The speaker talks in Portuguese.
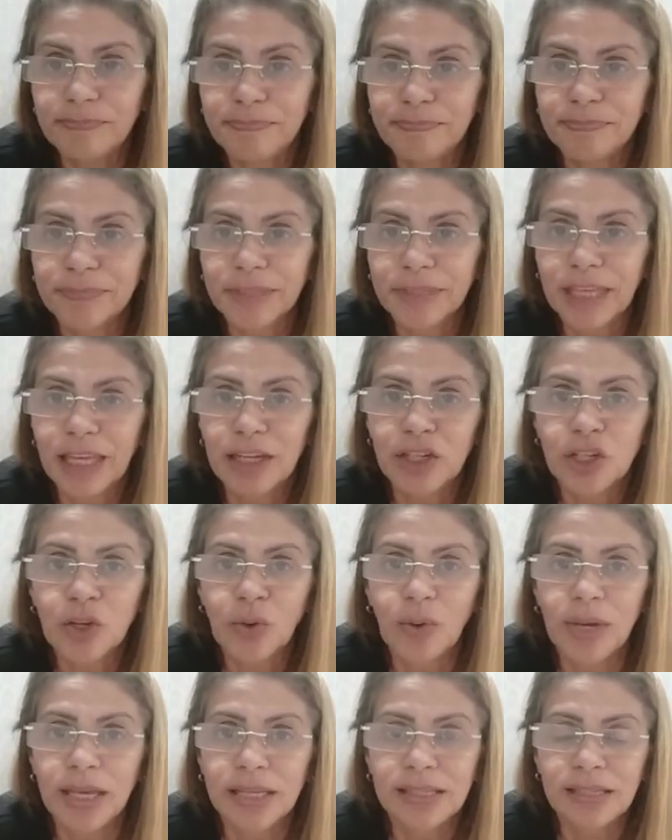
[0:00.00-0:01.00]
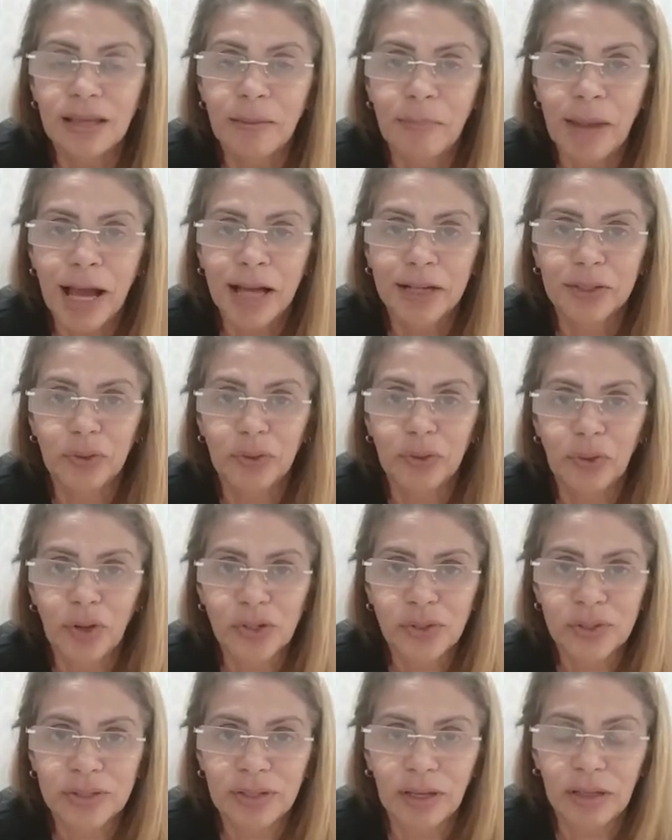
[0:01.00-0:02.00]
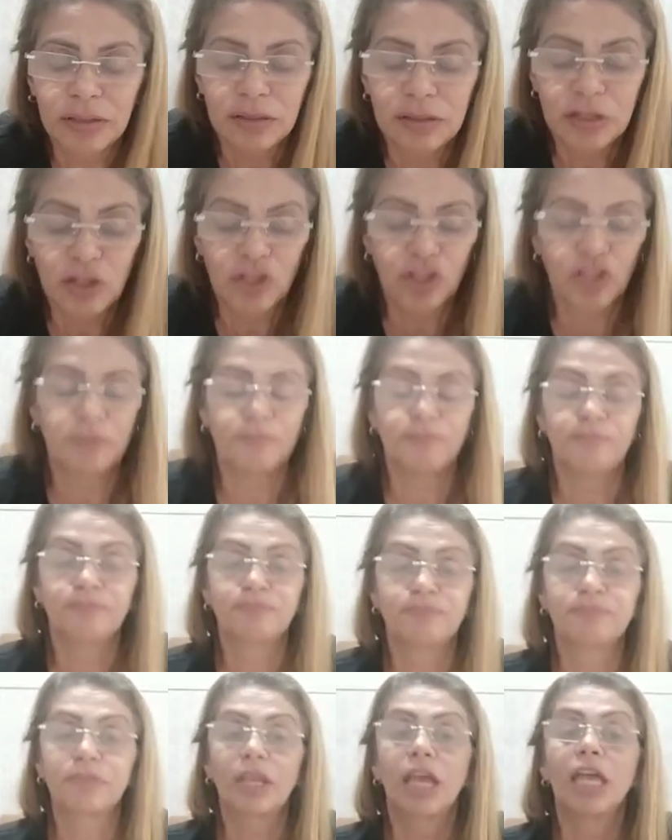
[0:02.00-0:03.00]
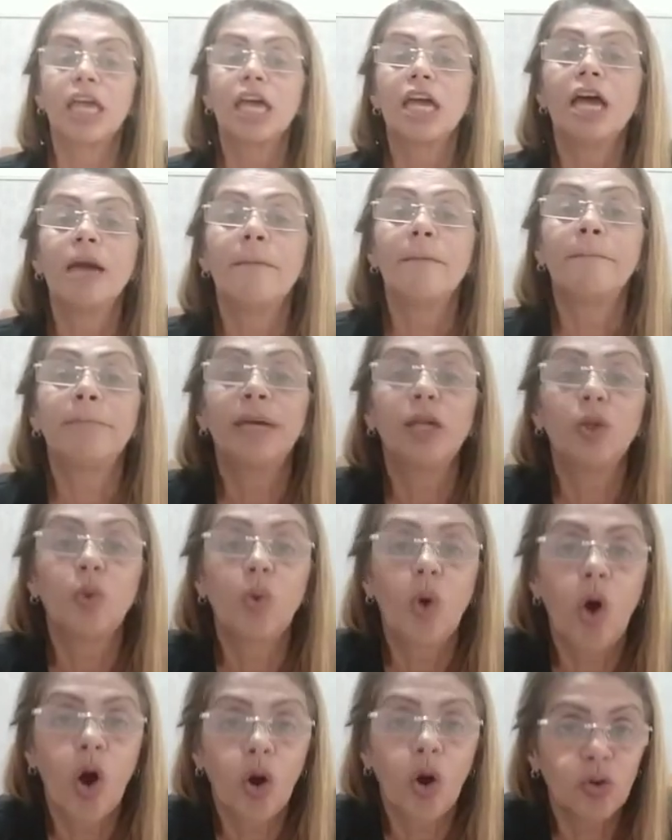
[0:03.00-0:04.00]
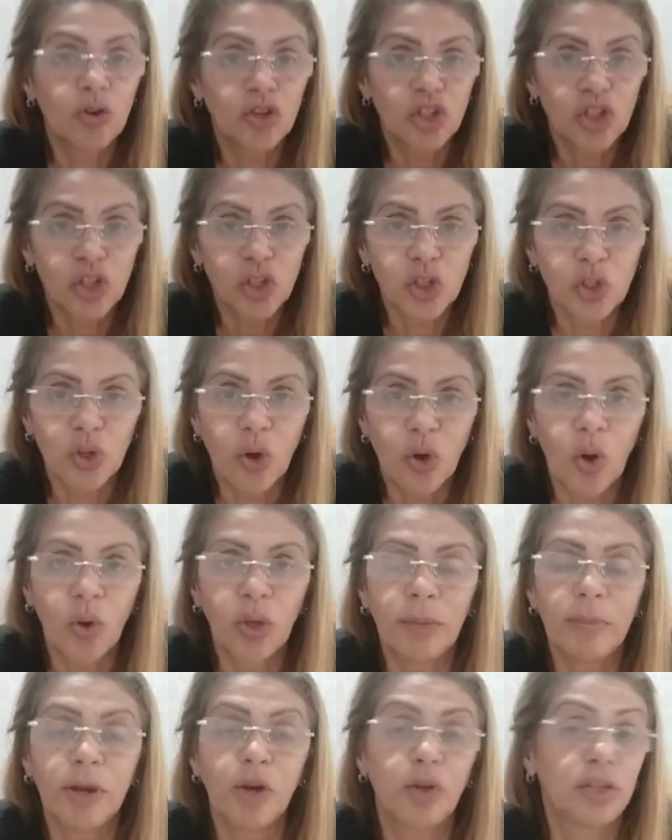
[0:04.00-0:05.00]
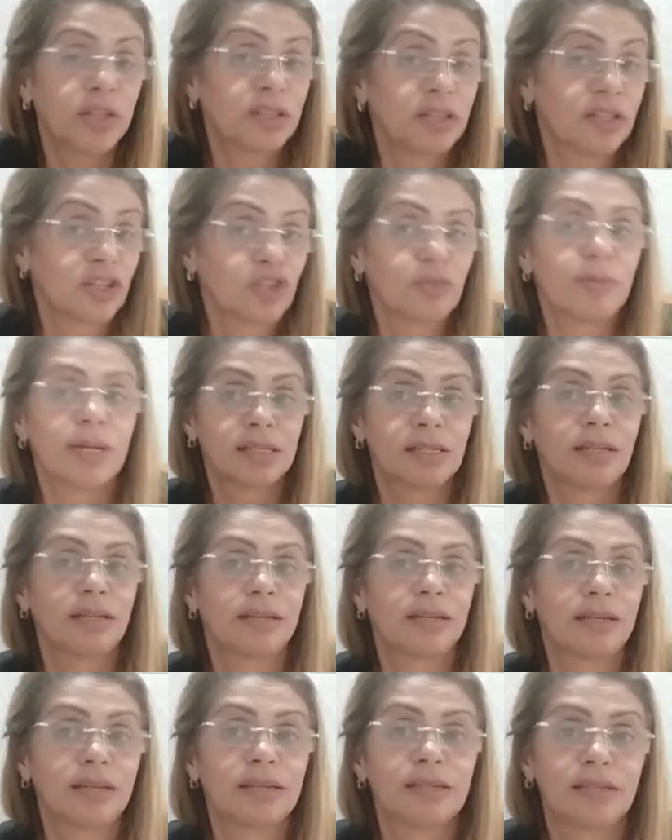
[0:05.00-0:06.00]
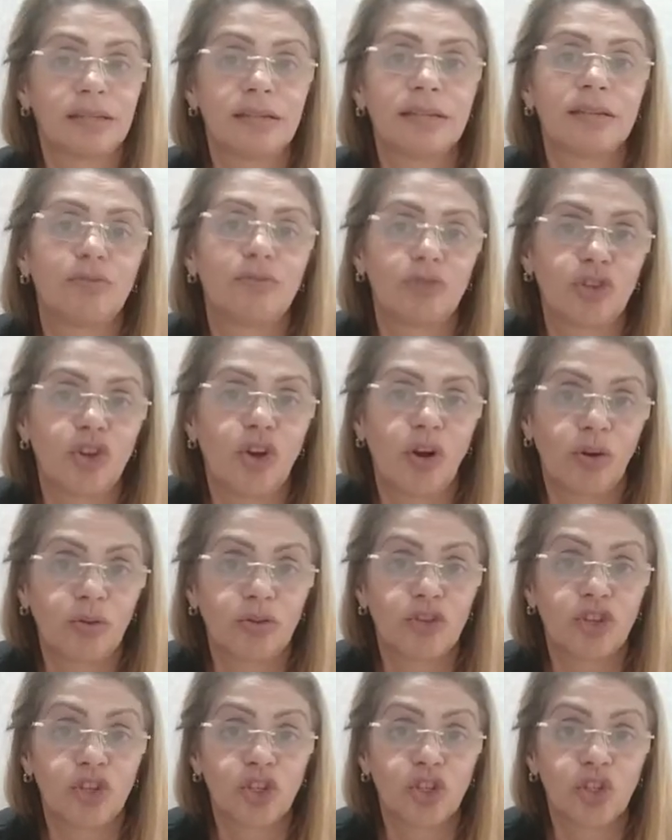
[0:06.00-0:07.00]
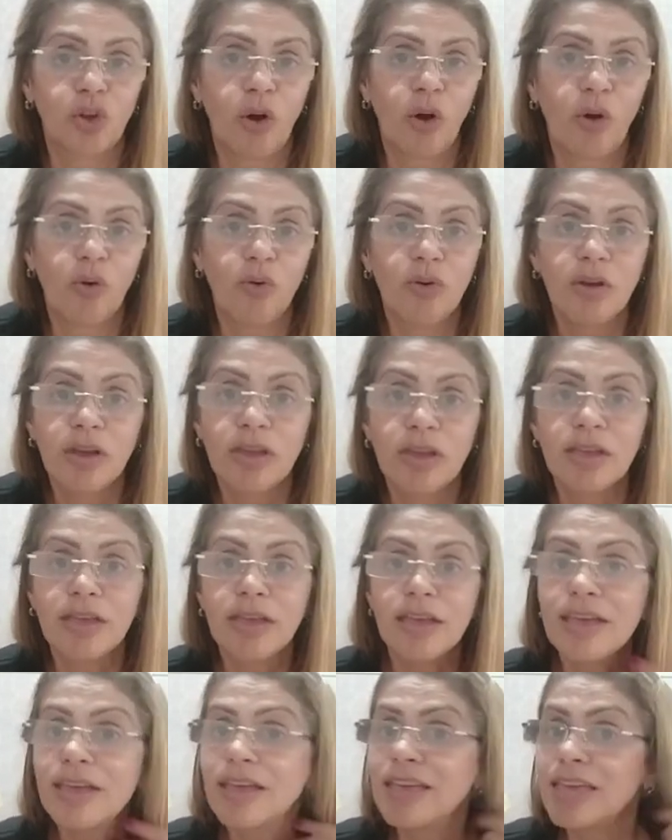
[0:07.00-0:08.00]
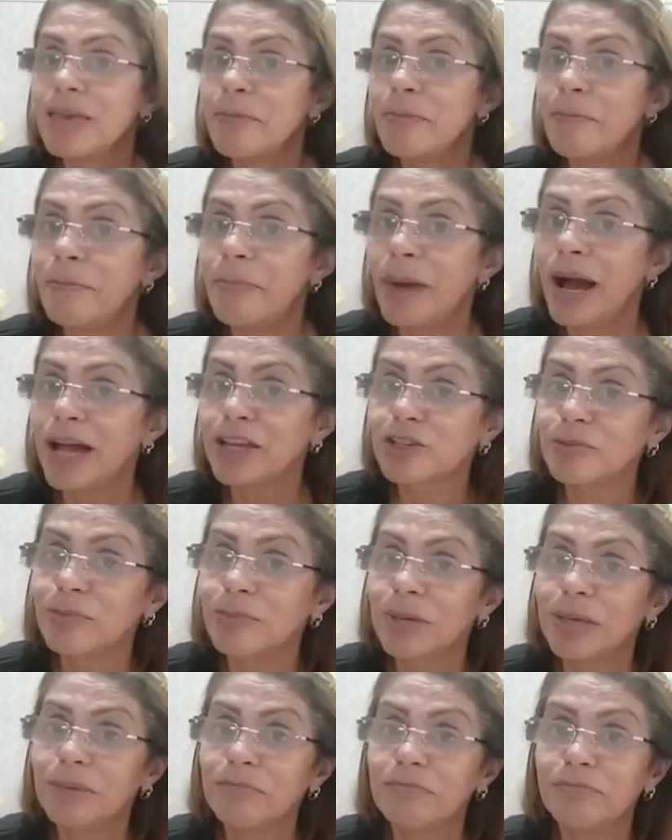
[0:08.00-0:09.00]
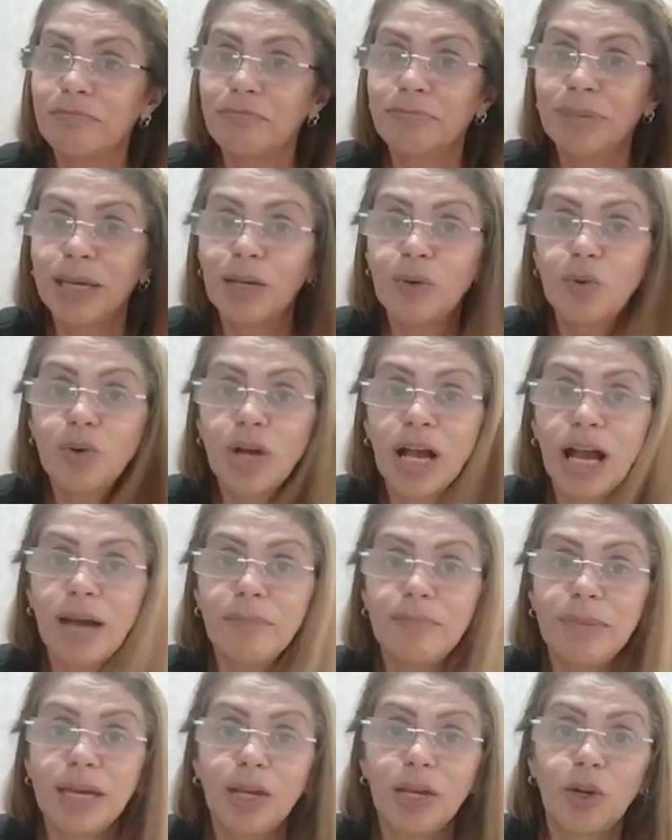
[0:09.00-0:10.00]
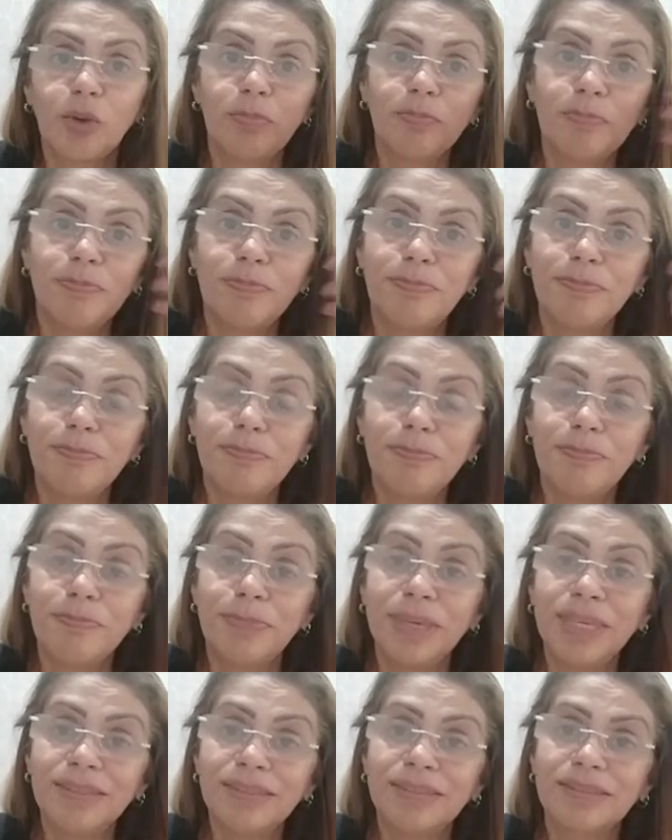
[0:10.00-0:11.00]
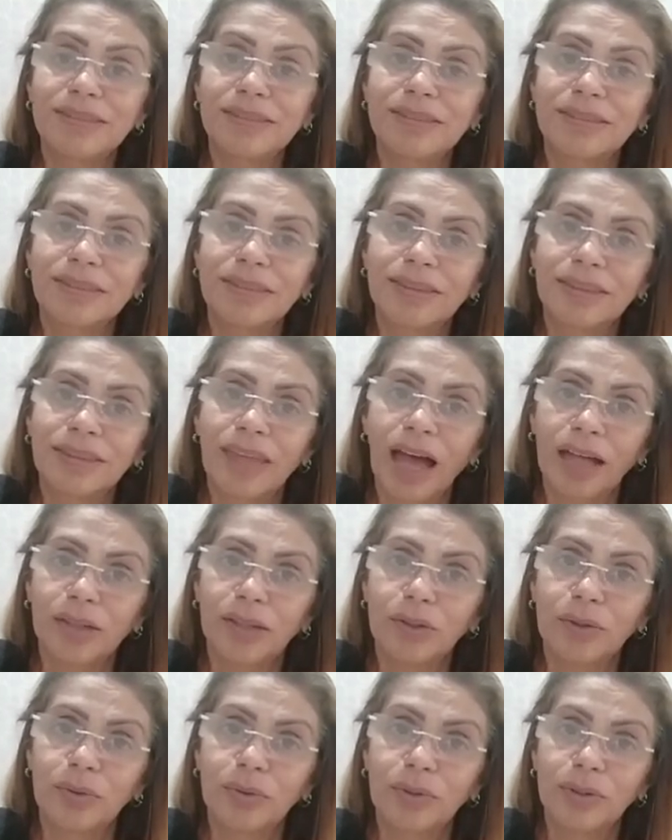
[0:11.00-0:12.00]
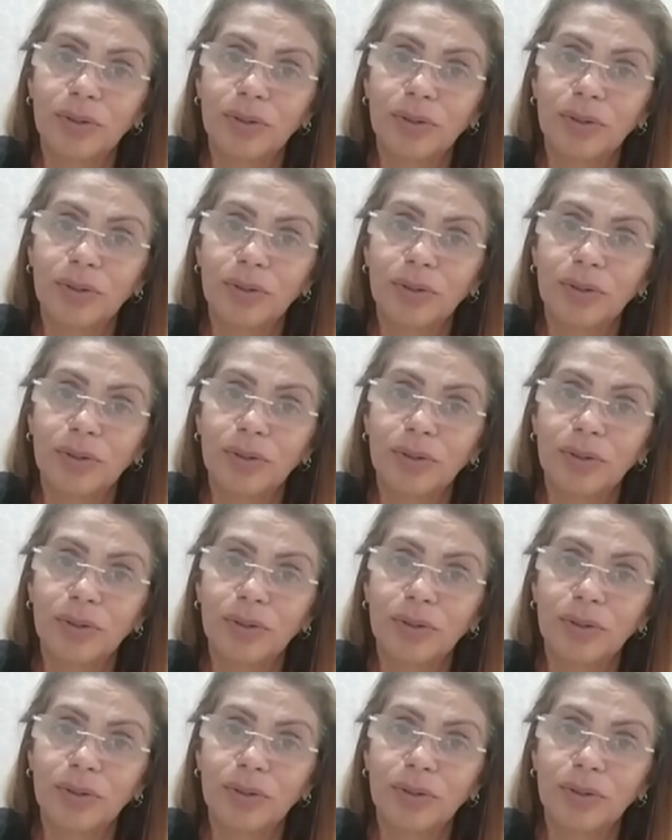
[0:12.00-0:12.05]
eles conhecem a marca do nosso tênis. Pelo óculos de sol, que a maioria das brasileiras andam de óculos de sol. E pasmem, pelo cabelo pintado.